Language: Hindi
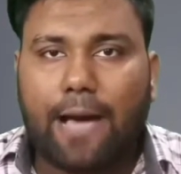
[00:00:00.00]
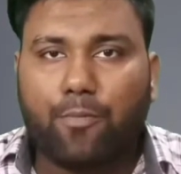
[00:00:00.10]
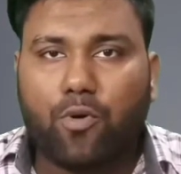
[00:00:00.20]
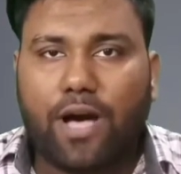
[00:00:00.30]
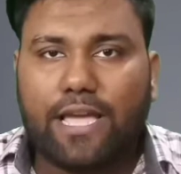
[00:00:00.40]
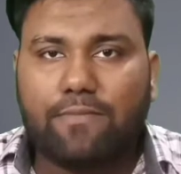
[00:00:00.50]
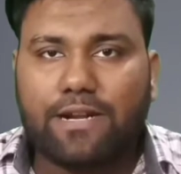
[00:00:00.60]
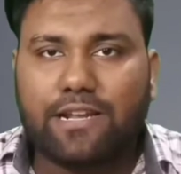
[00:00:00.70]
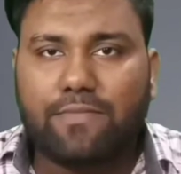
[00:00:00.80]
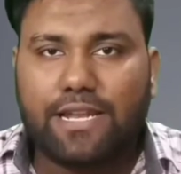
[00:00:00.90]
आपको आई
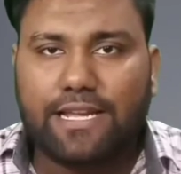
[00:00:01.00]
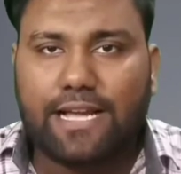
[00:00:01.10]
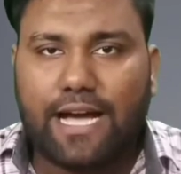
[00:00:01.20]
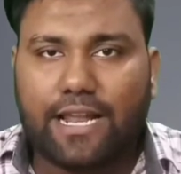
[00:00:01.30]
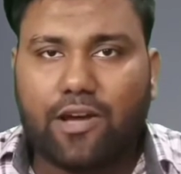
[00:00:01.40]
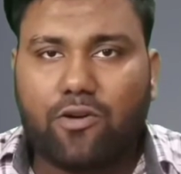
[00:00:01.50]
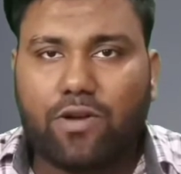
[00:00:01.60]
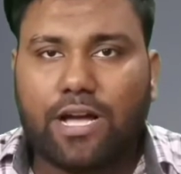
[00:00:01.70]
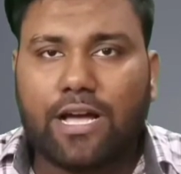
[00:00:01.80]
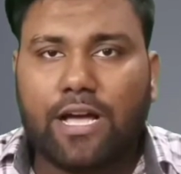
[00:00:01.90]
बटन में लिंक आ रहा
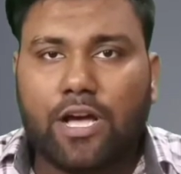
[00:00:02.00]
होगा